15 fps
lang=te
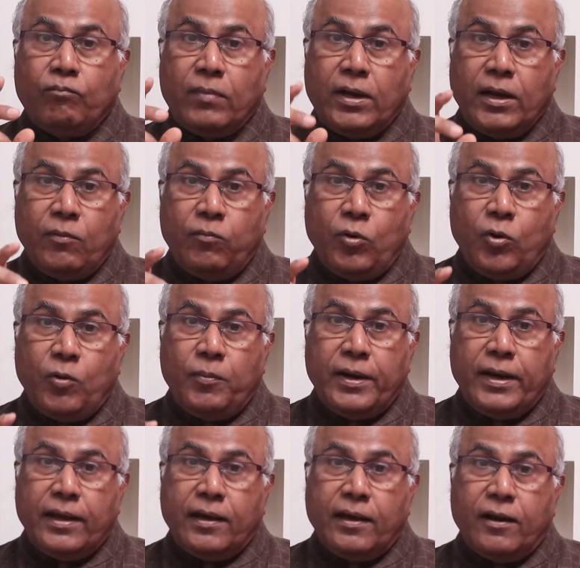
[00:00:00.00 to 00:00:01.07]
మహబూబ్
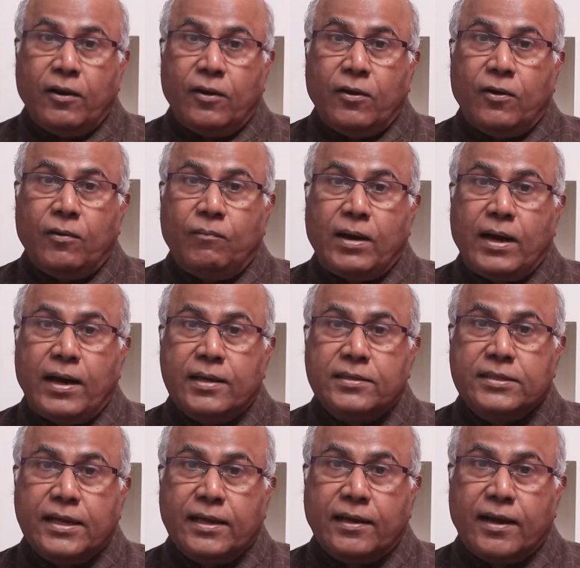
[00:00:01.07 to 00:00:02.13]
నగర్లో
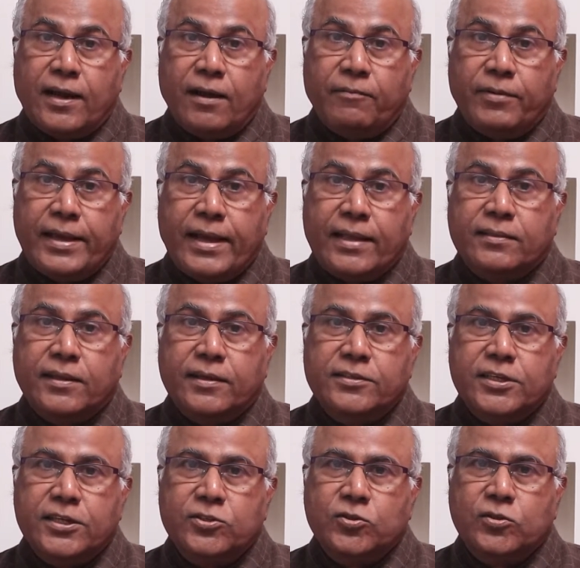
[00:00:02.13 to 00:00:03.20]
మహాసంగ్రామ యాత్ర
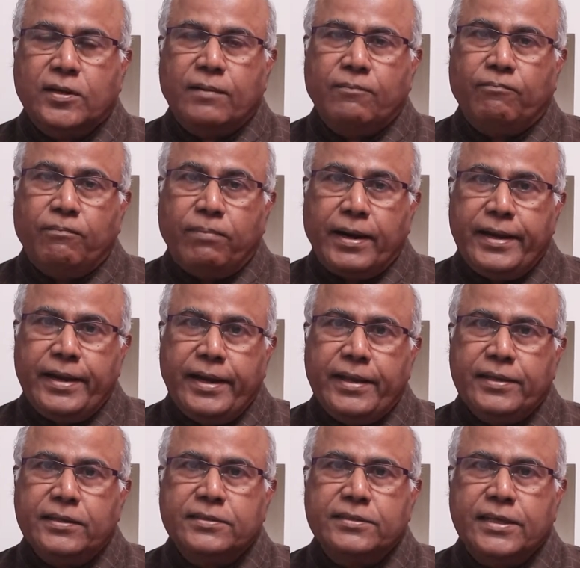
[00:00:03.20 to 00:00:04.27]
చేస్తున్న
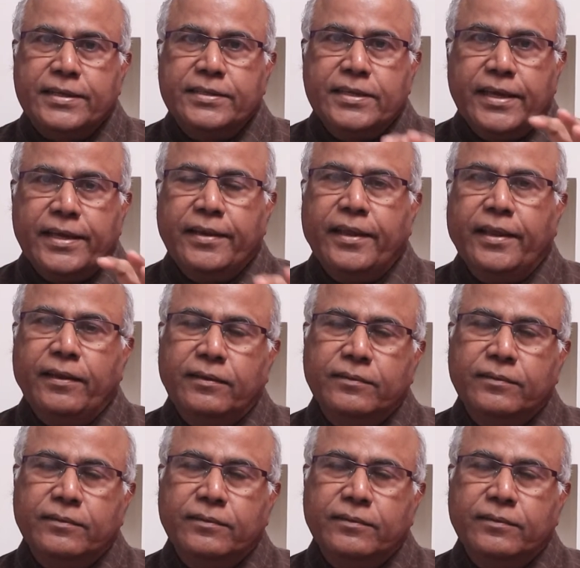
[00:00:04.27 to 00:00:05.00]
బండి సంజయ్ని